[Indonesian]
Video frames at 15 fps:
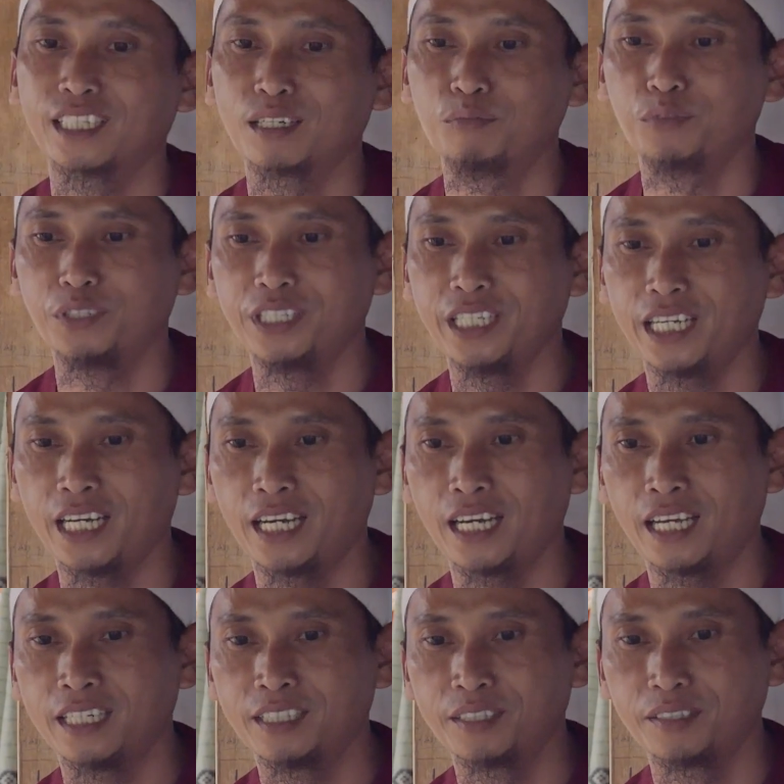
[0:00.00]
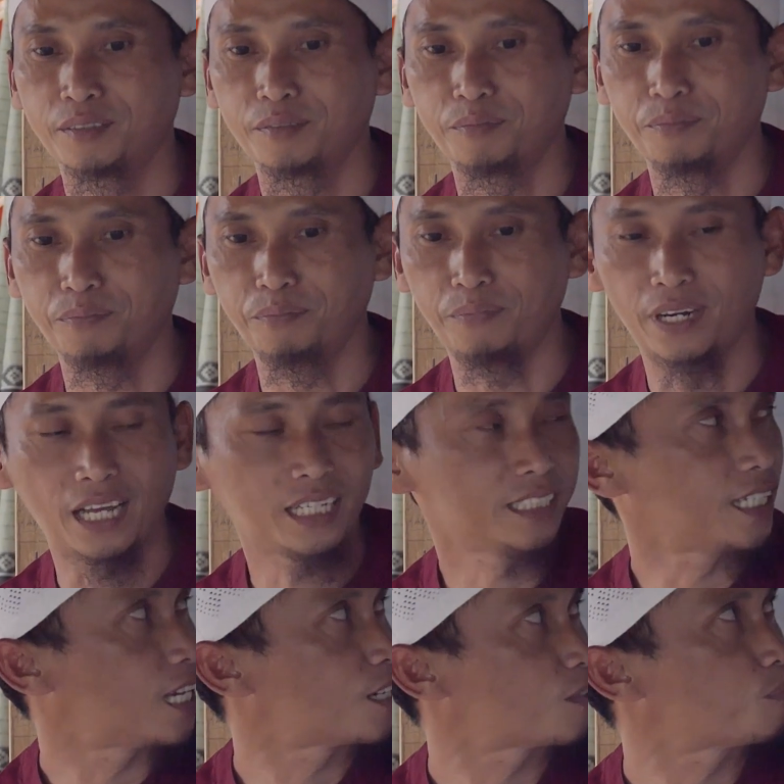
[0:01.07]
kemudian
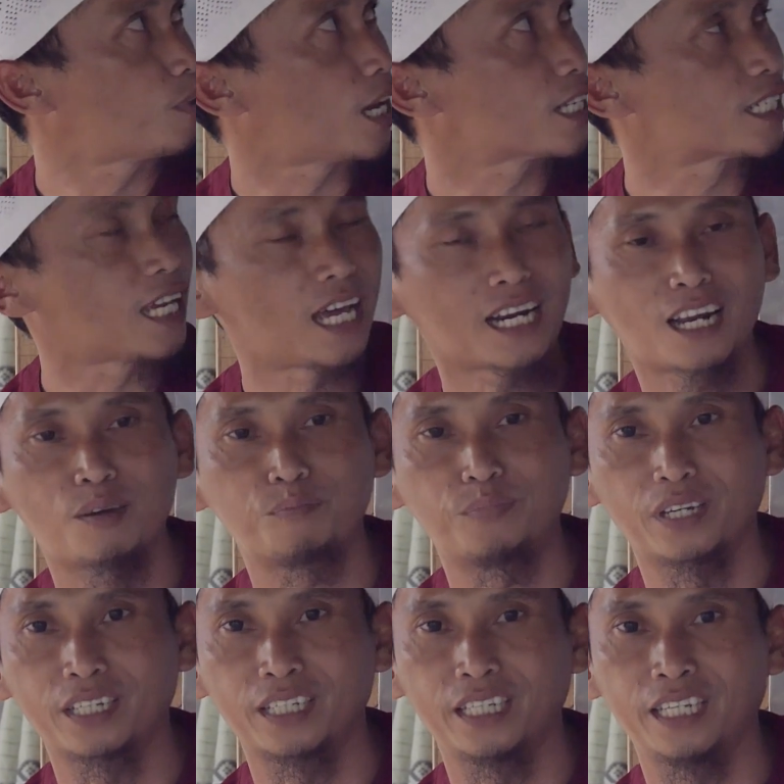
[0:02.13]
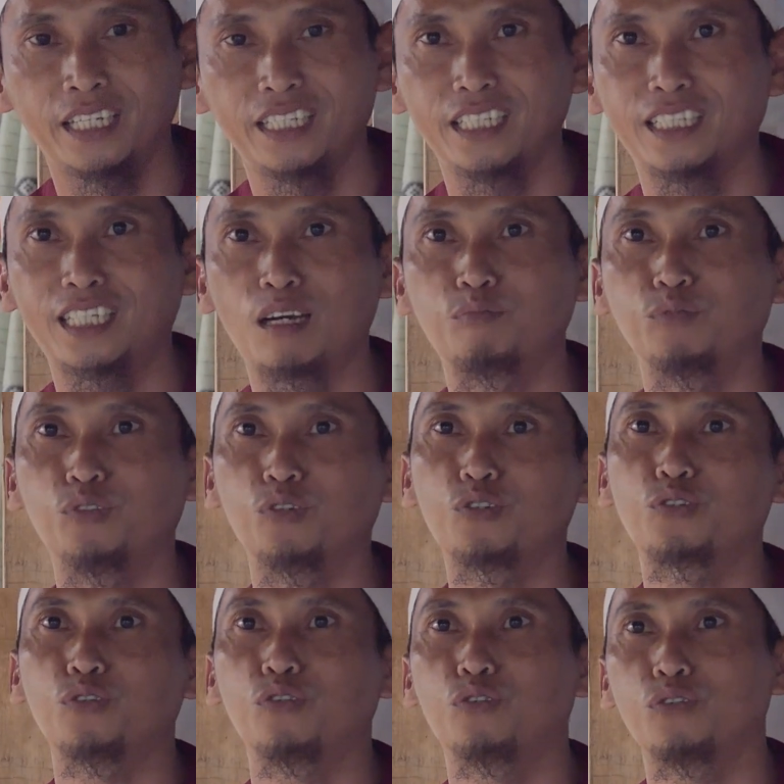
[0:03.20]
belajar bahasa Arab pakai kitab
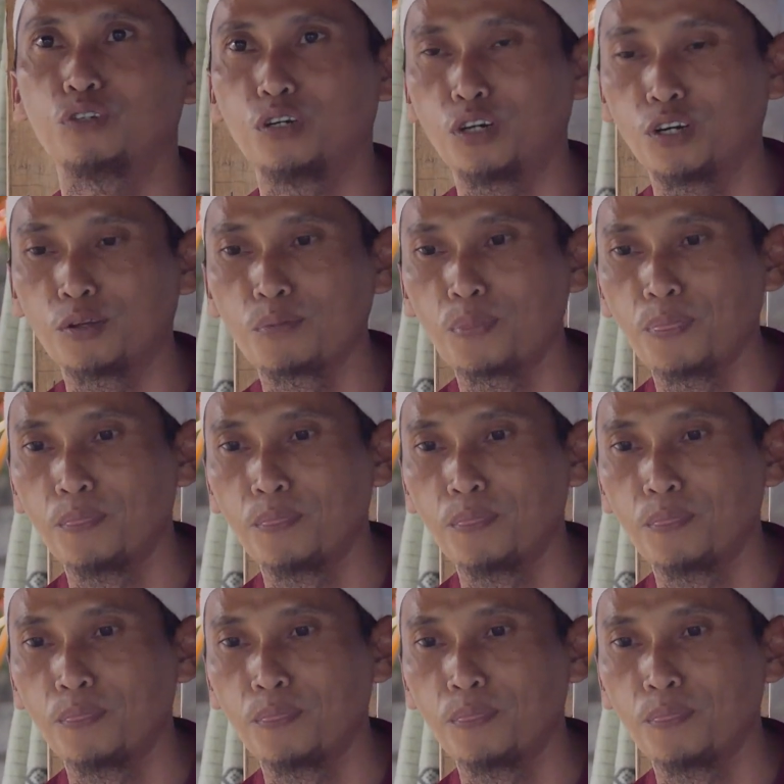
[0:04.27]
Durusulugo.